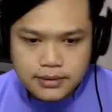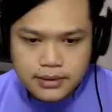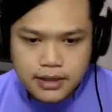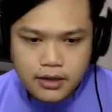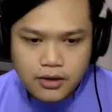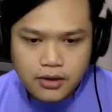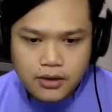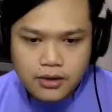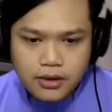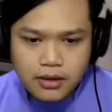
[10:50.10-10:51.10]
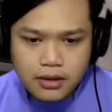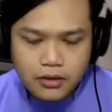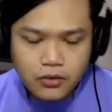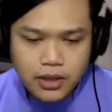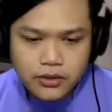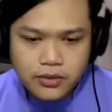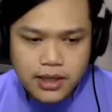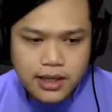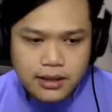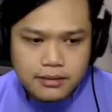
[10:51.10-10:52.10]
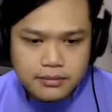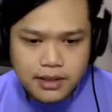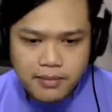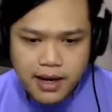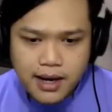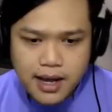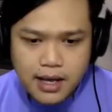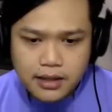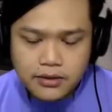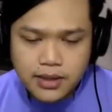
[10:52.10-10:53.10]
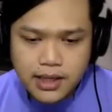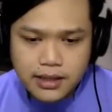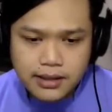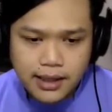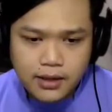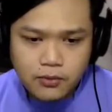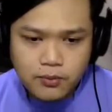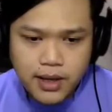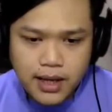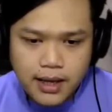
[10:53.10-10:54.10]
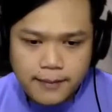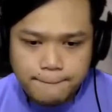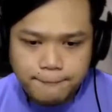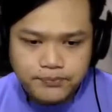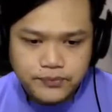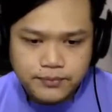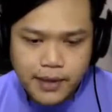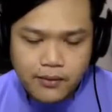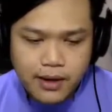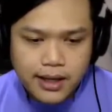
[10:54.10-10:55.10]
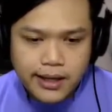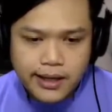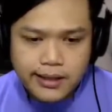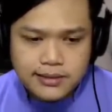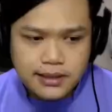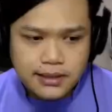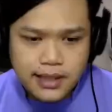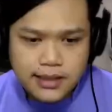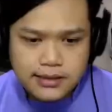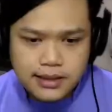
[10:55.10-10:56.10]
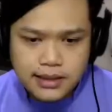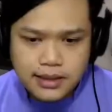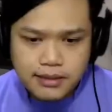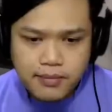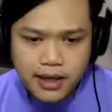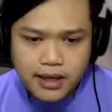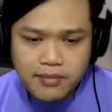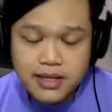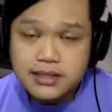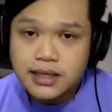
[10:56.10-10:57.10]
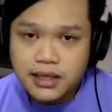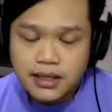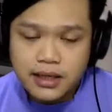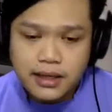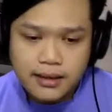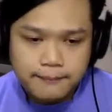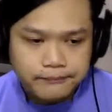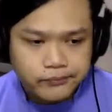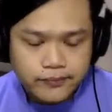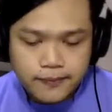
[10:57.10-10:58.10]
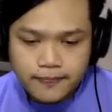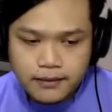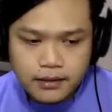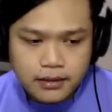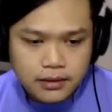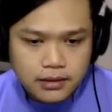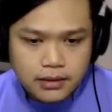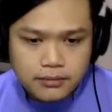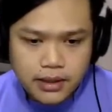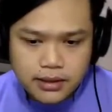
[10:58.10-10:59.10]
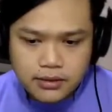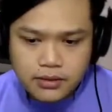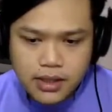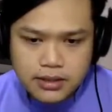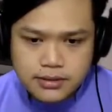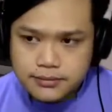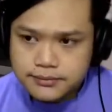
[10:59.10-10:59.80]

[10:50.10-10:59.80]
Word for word: ya kalau keluar juga kemana gitu kan jangan lupa bawa hand sanitizer pakai masker ya gitu guys